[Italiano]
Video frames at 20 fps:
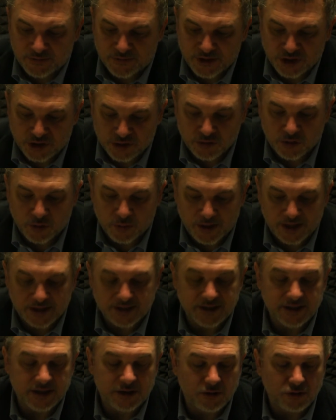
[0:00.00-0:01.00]
facevano
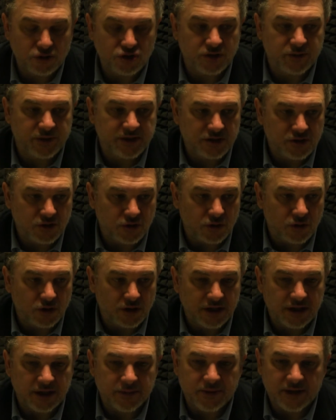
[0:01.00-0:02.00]
parte di logge
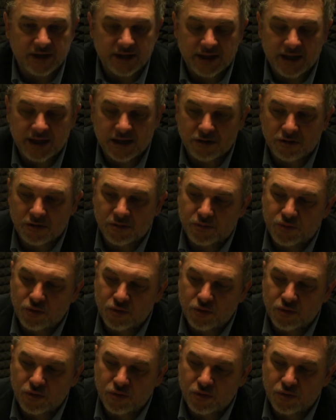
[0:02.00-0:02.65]
massoniche perché erano il